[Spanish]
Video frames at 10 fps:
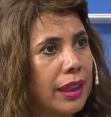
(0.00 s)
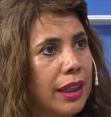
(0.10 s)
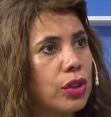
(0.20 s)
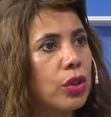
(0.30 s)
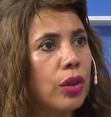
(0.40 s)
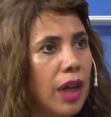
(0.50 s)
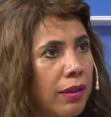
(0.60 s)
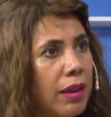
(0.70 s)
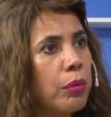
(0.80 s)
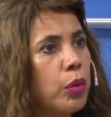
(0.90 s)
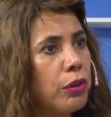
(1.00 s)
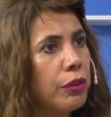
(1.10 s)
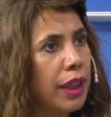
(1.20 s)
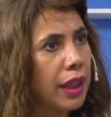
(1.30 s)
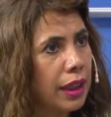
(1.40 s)
Eso habla muy
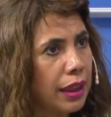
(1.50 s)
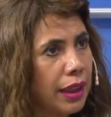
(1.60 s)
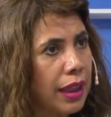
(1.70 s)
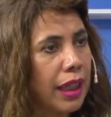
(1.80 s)
bien de